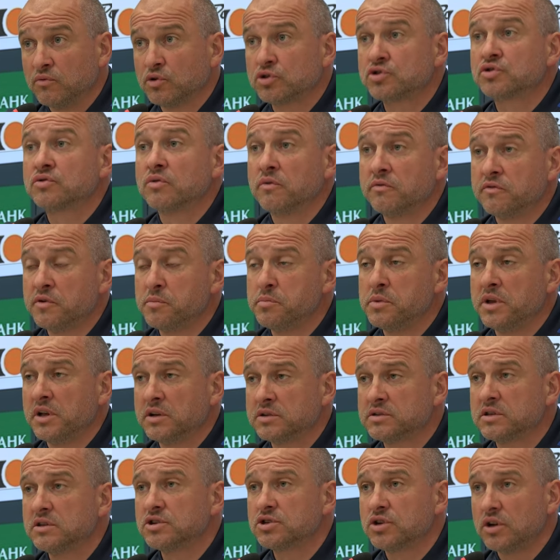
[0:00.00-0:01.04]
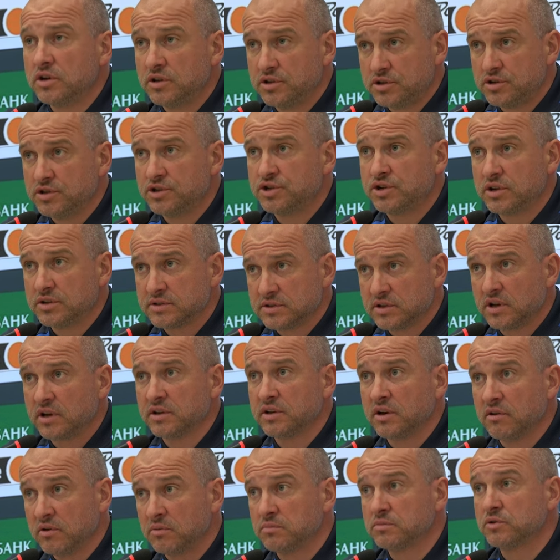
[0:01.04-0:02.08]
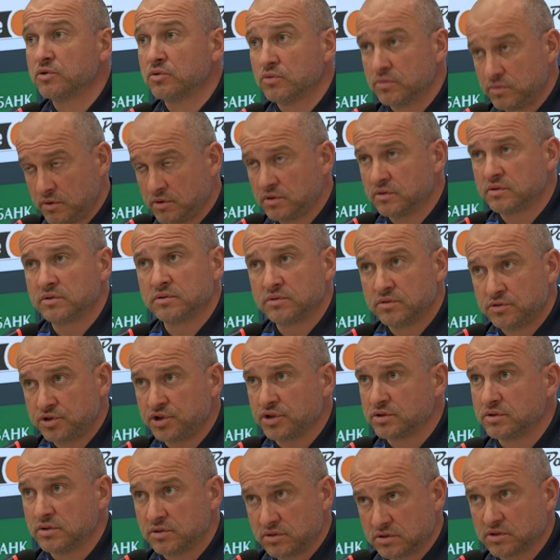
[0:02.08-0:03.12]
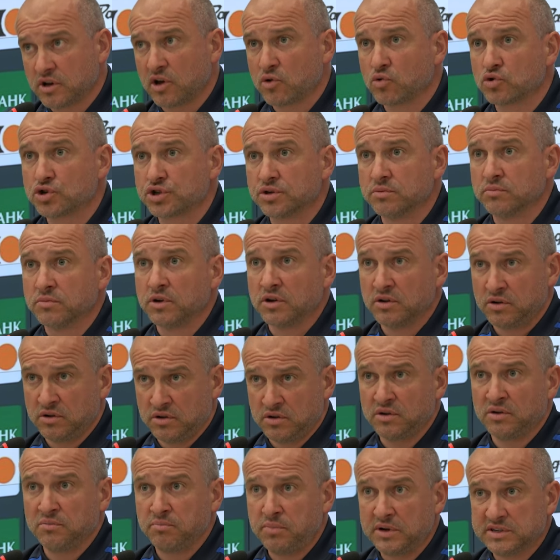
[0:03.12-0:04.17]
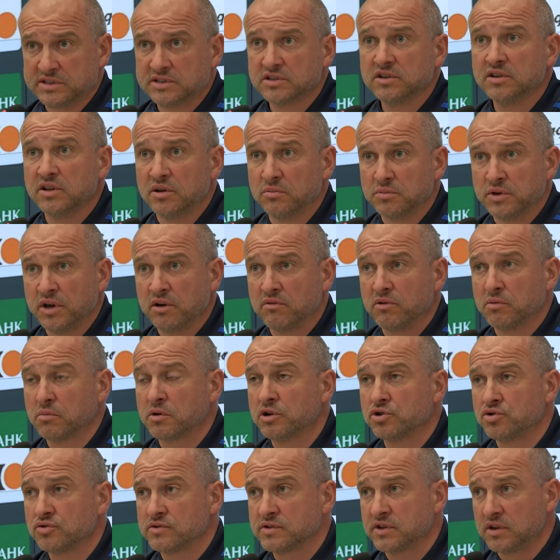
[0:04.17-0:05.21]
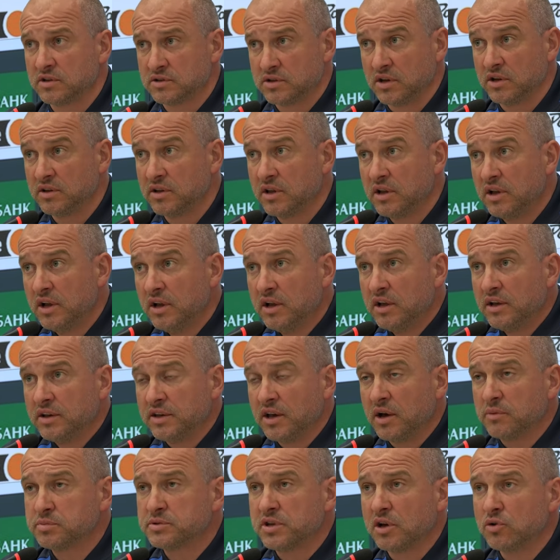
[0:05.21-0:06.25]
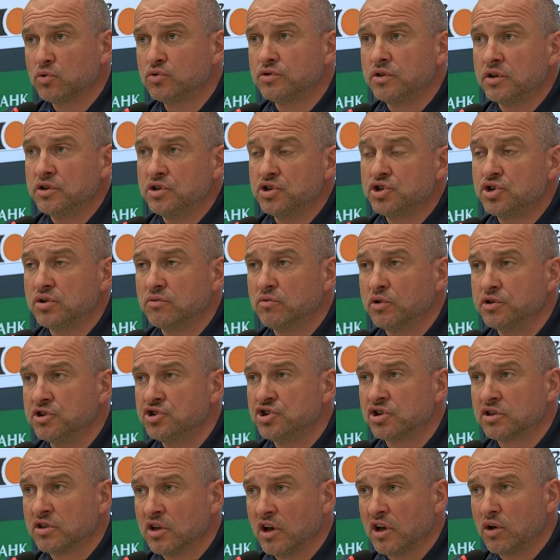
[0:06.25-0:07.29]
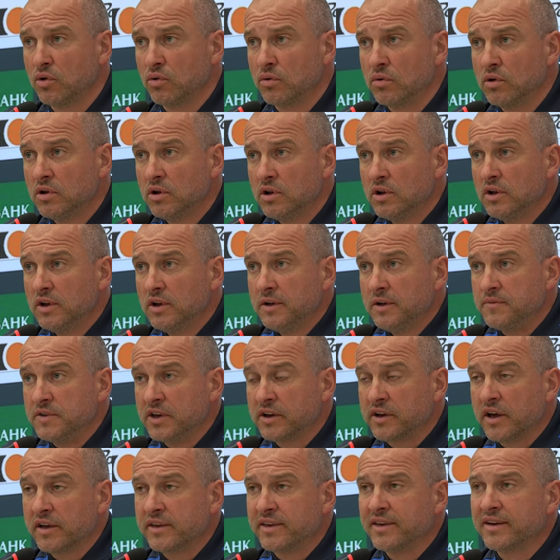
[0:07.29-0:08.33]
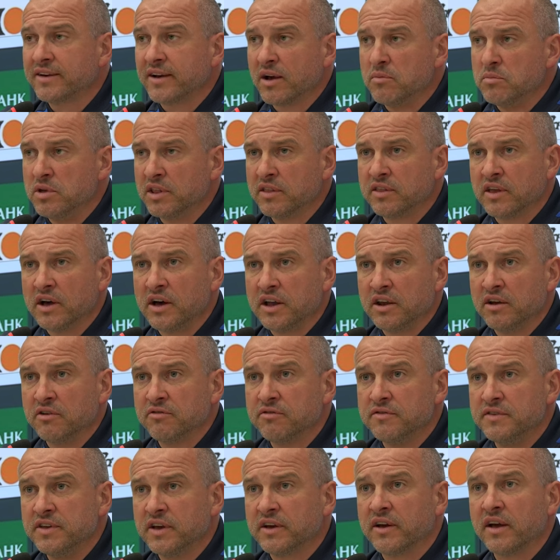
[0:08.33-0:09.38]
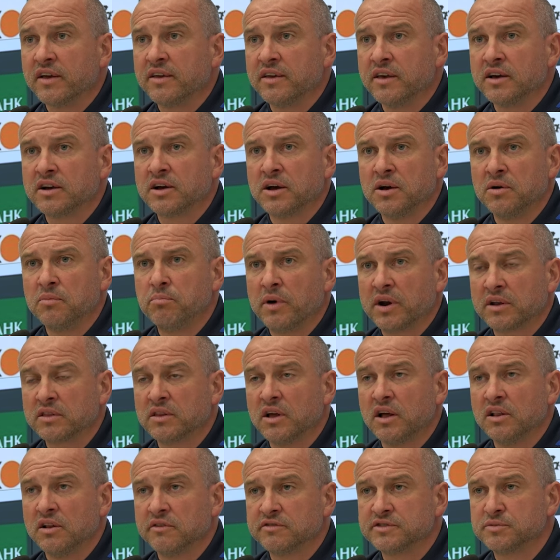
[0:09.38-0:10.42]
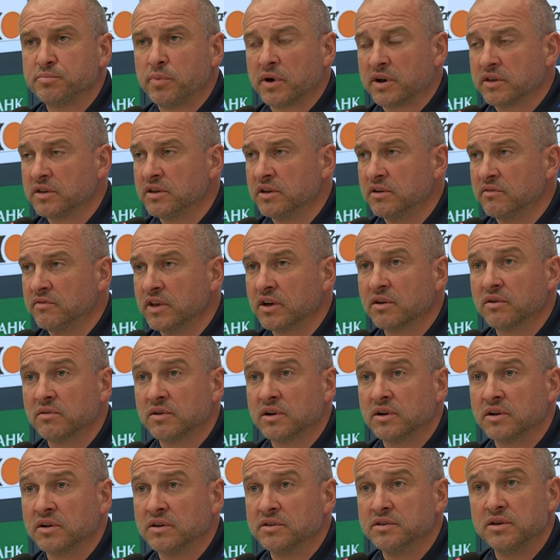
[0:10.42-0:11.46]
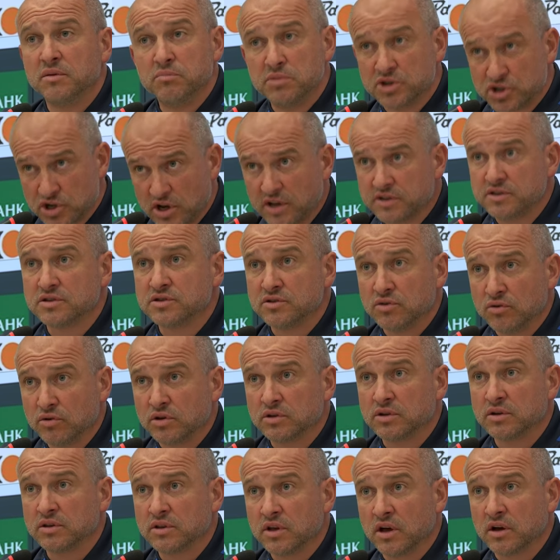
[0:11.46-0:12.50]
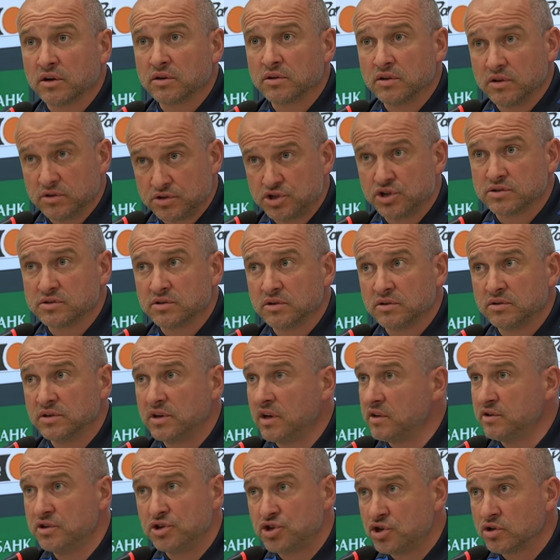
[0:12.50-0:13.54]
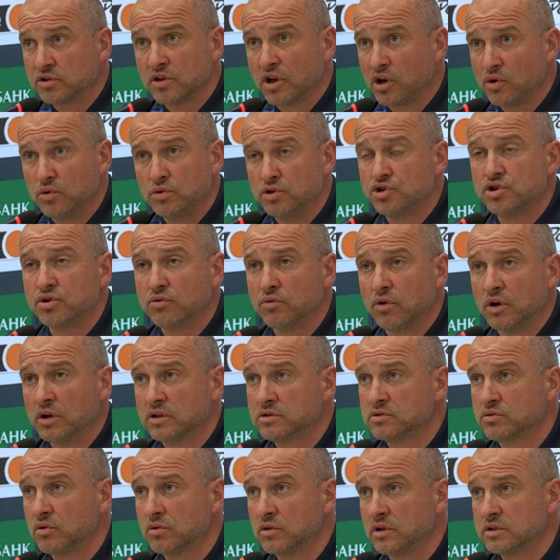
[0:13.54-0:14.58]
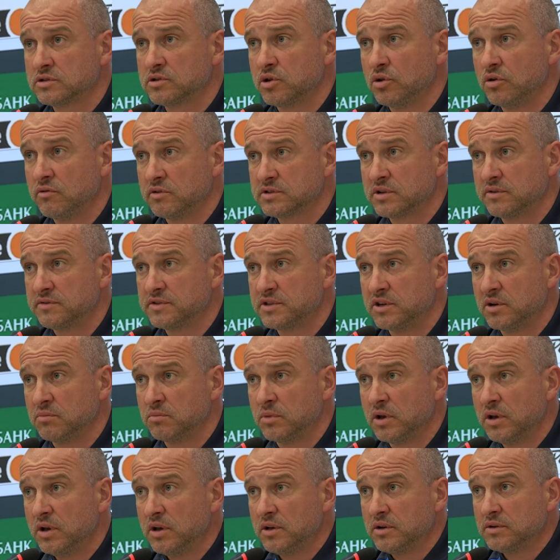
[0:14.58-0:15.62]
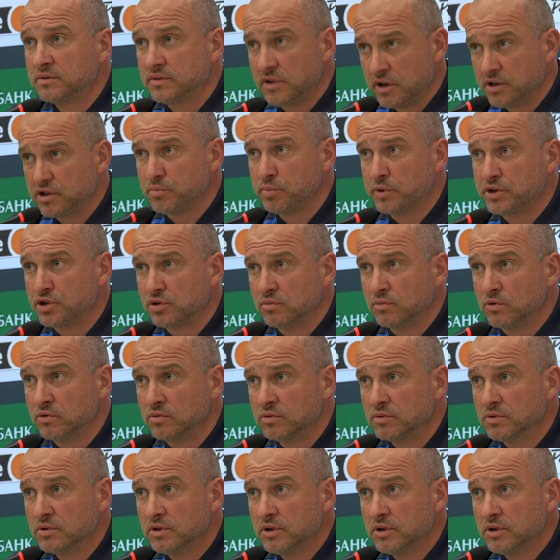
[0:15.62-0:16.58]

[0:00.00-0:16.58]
Вот чтобы вы меня слышали сейчас, да, я вам, ну, э, честно, с хорошим э, посылом я вам хочу сказать. Я абсолютно ничего не читаю, никаких комментариев, никаких э, порталов спортивных. Не обижайтесь, но это так, я честно. Я не читаю ничего от слова совсем. Знаете почему?